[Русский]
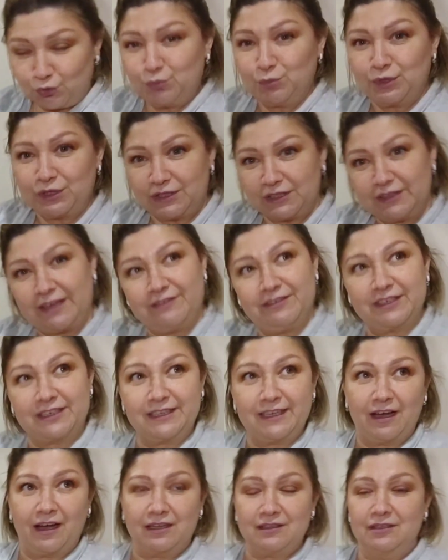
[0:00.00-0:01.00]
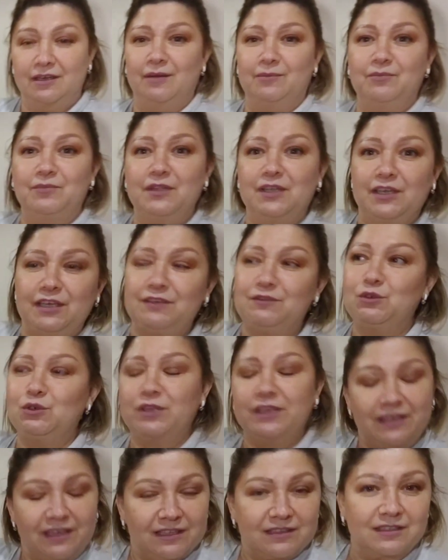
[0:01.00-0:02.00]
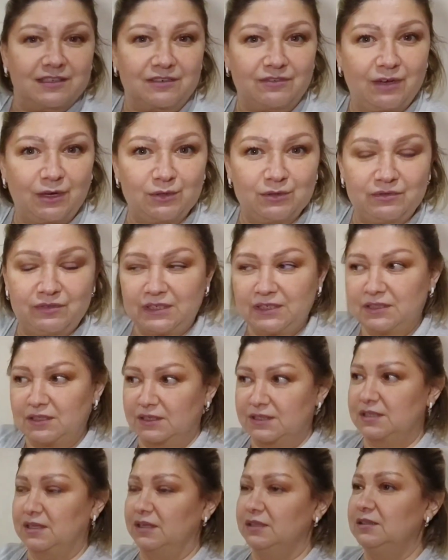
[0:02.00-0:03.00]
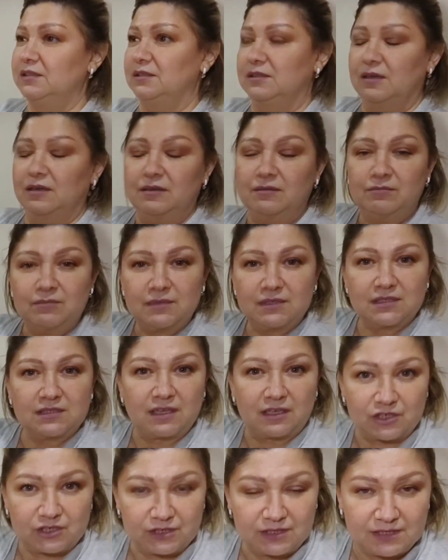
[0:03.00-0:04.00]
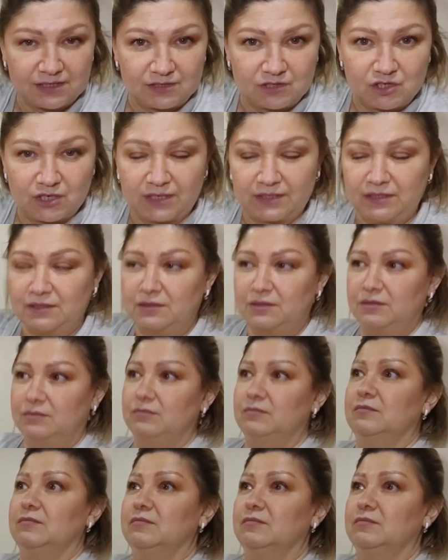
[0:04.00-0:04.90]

и думаю, это, наверное, она. И в я открываю дверь, и так стоит это, старший сын Жанеты.